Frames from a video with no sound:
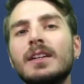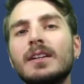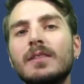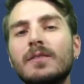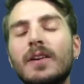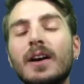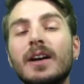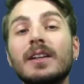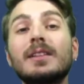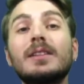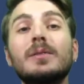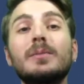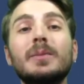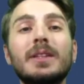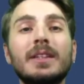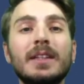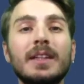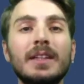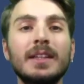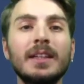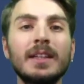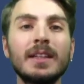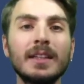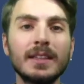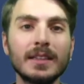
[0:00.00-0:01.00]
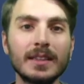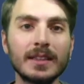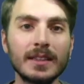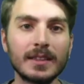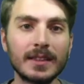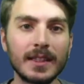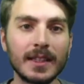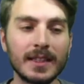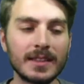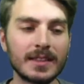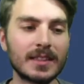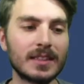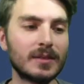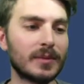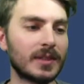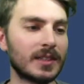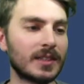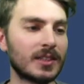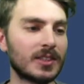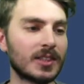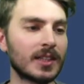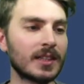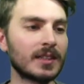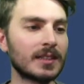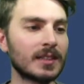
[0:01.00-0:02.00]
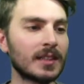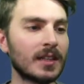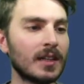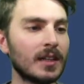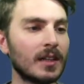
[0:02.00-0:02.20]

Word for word: farklı bir yere teslim edeceğiz.